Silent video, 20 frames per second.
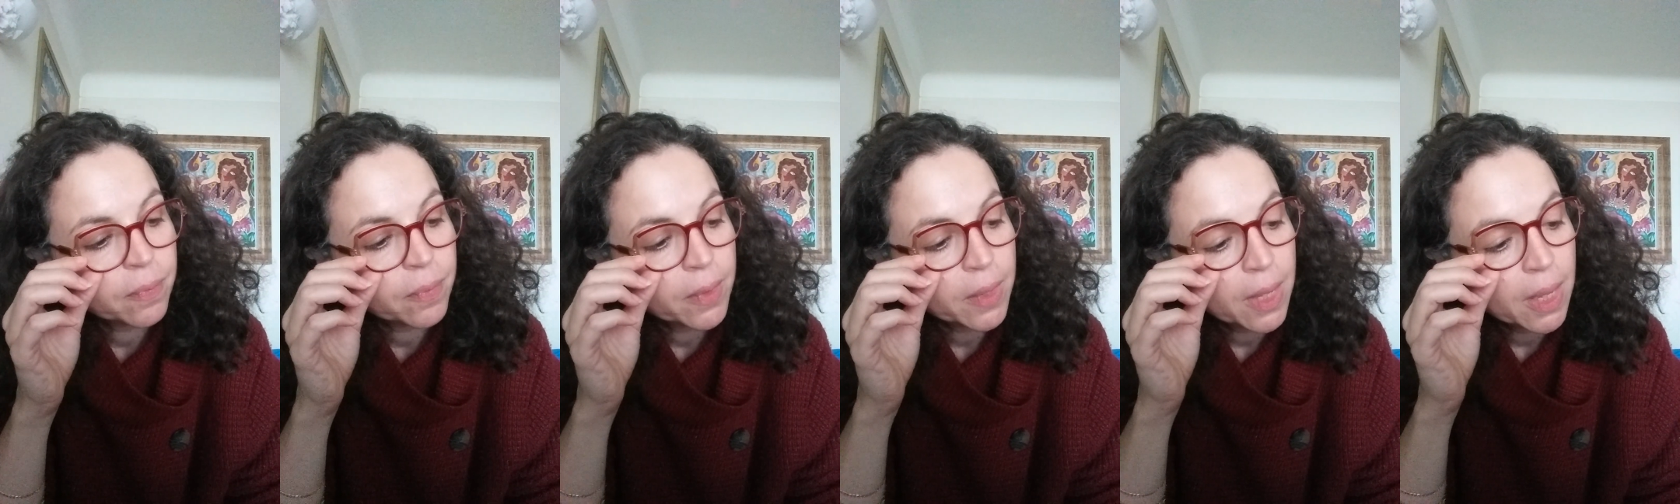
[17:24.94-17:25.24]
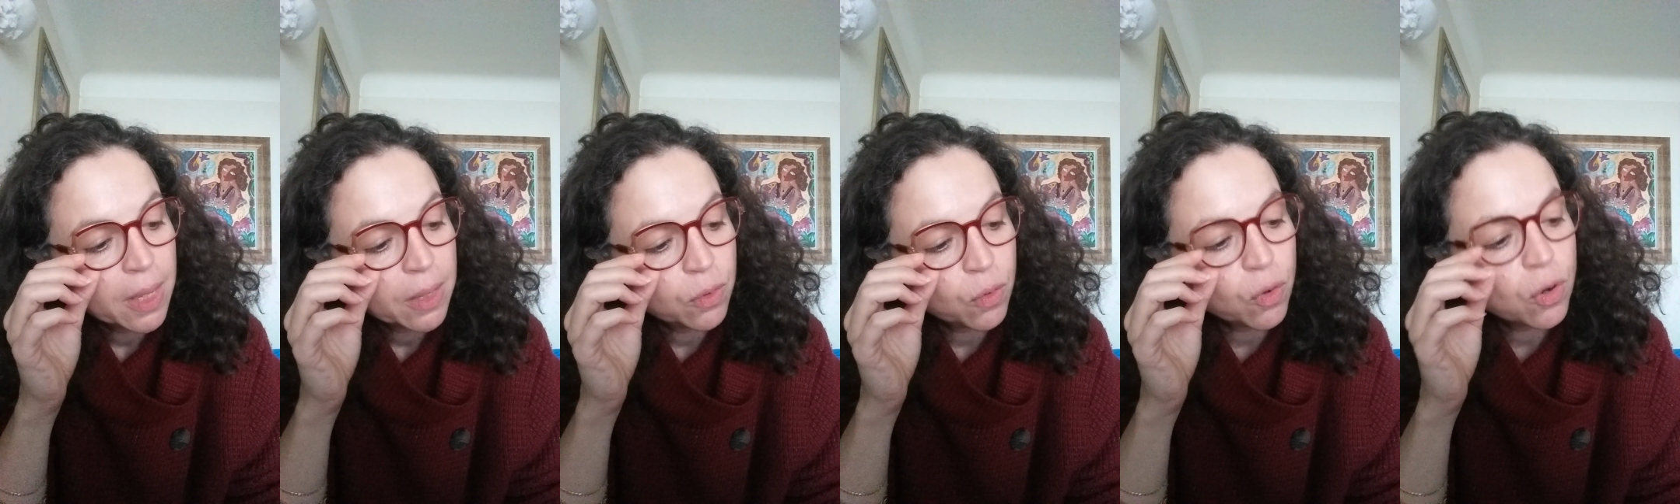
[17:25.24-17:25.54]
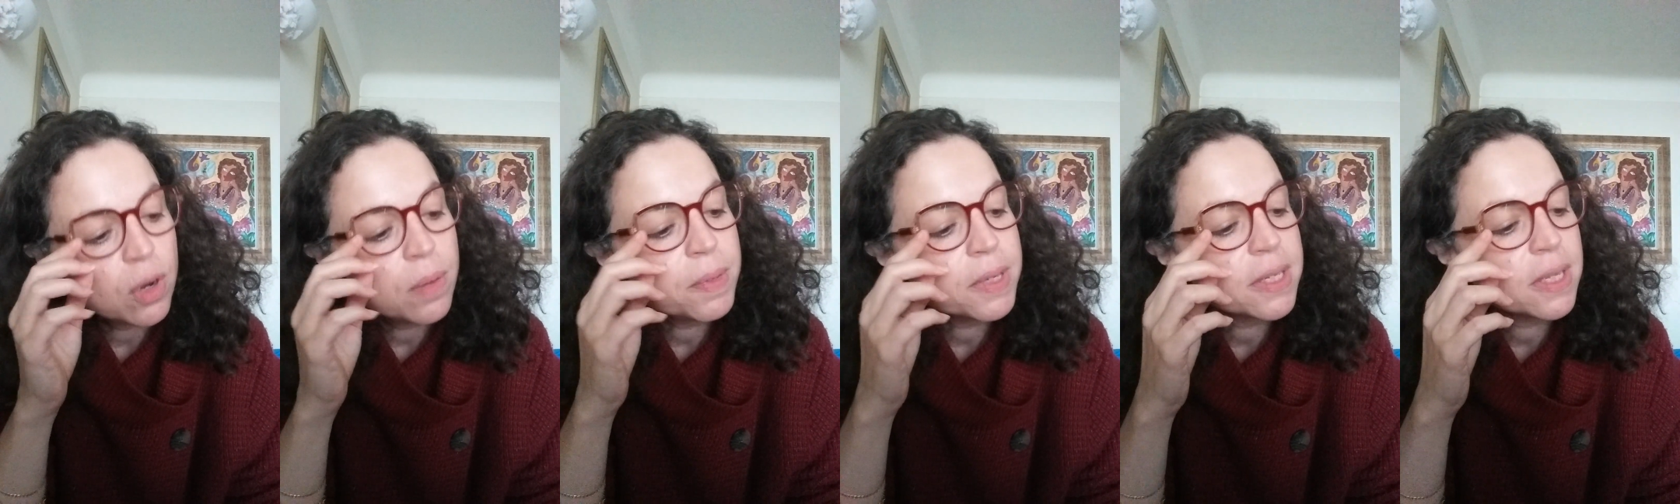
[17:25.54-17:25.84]
Donc le
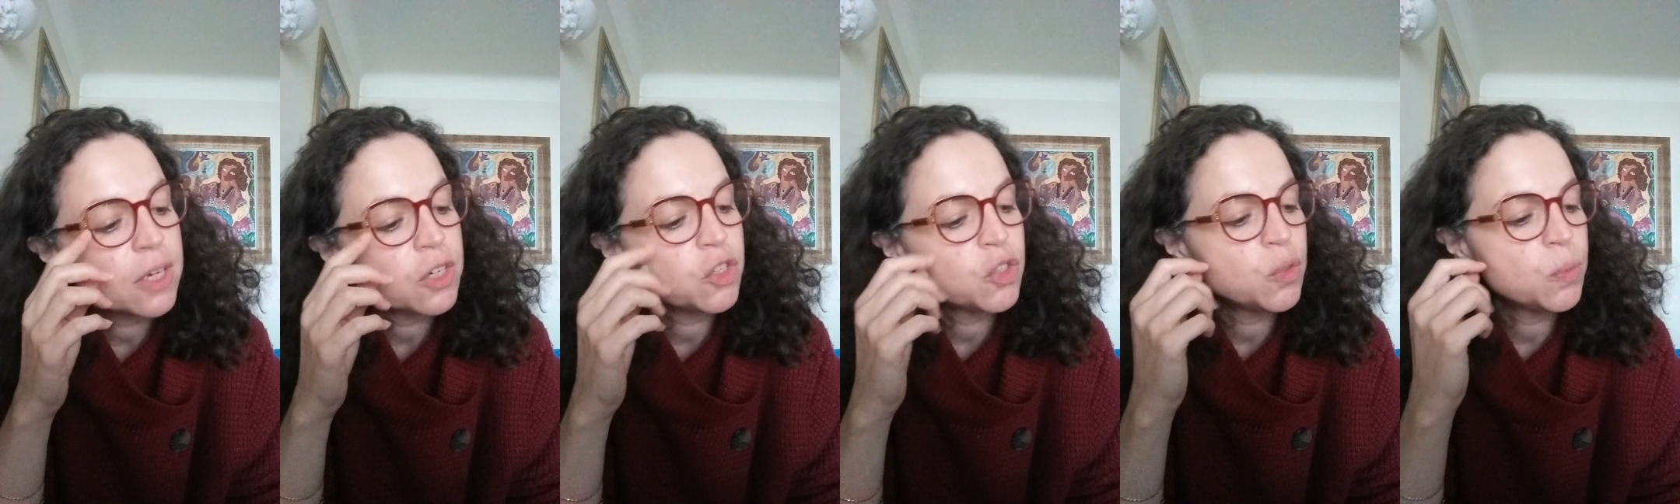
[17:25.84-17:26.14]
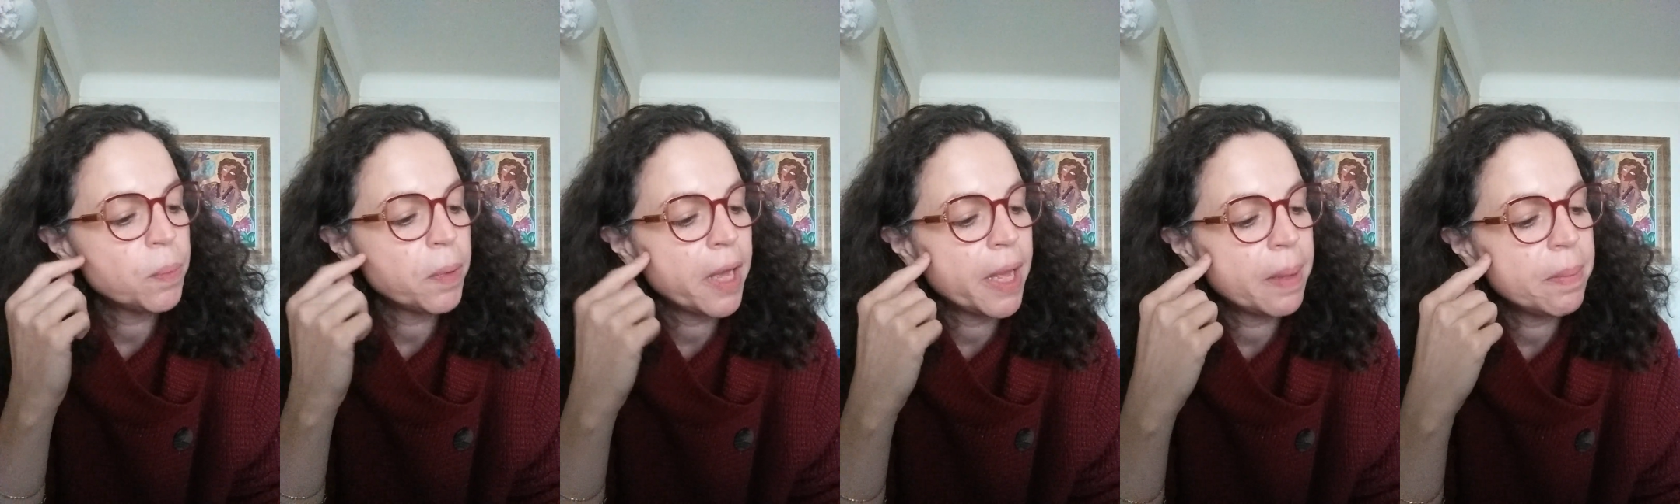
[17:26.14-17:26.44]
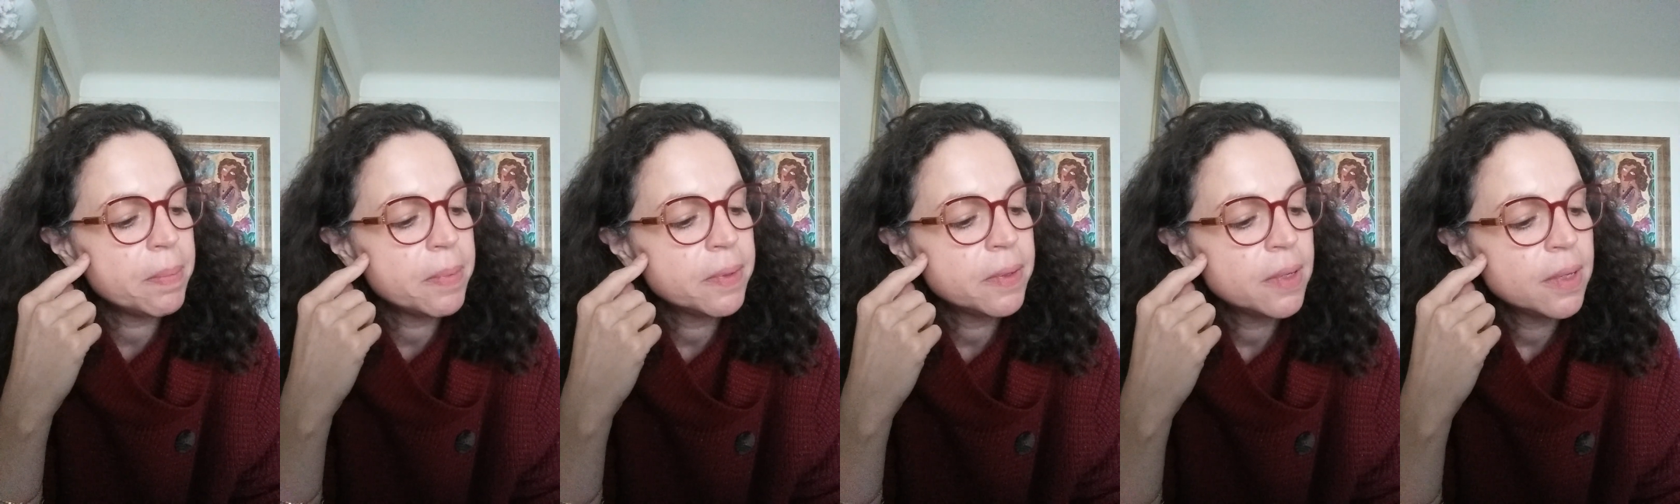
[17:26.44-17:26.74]
message suprême,
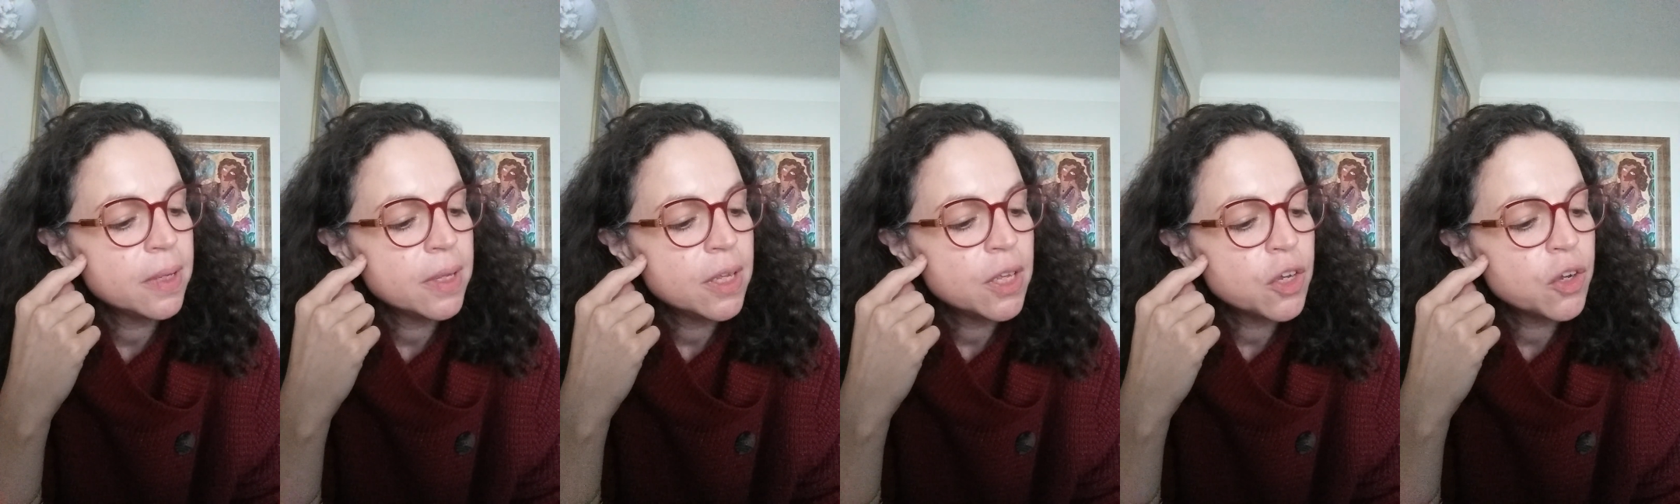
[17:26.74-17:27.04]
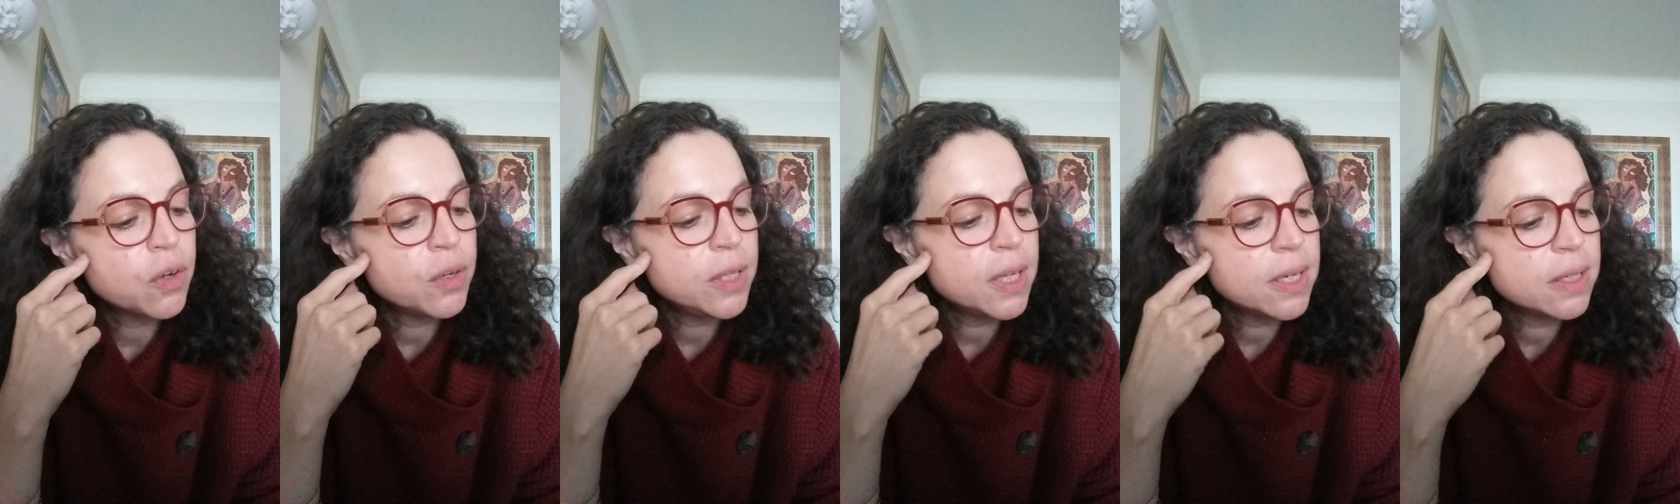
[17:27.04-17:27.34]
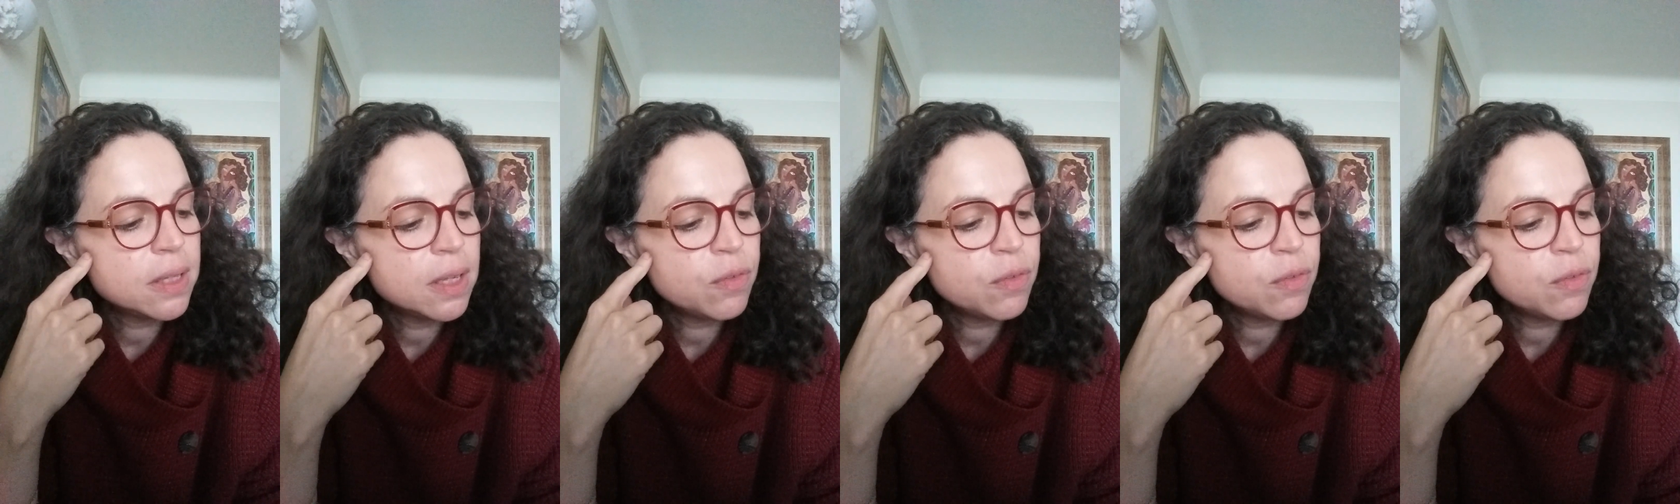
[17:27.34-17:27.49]
connectez-vous